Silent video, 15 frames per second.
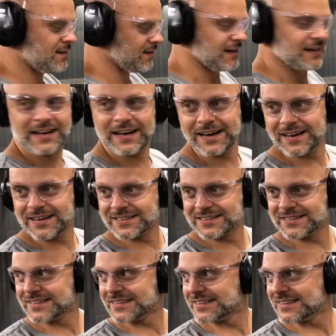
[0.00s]
С
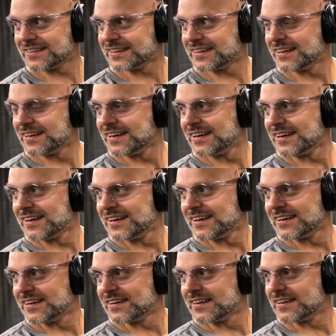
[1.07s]
заряженным оружием стрелять
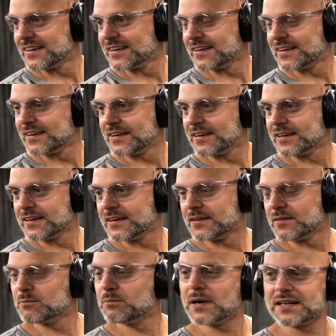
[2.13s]
будет намного проще.
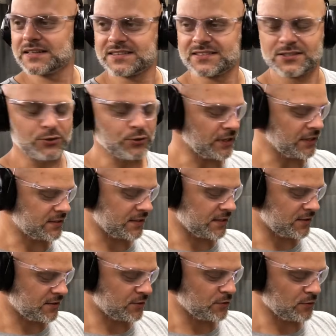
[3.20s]
Но с заряженным
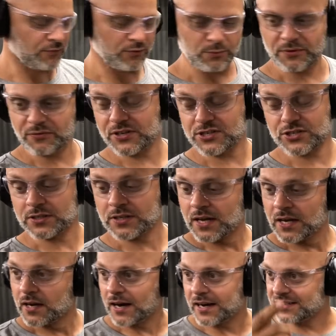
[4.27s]
любой сможет.
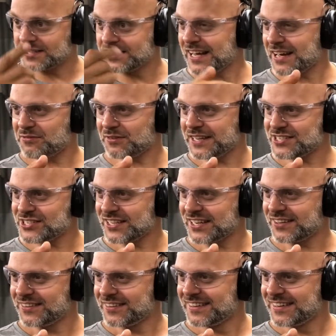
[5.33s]
А я сдернул?
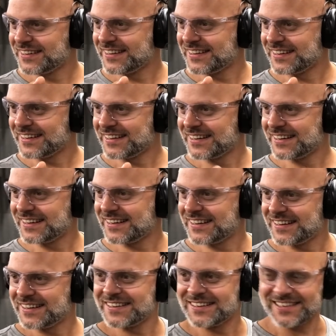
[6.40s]

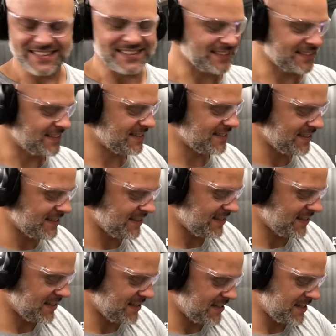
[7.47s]
Да. У
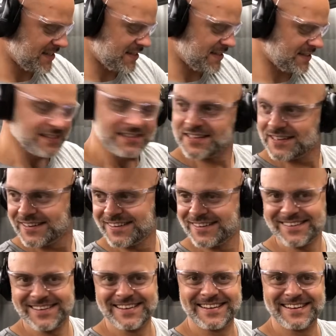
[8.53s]
нас есть видео, можем проверить.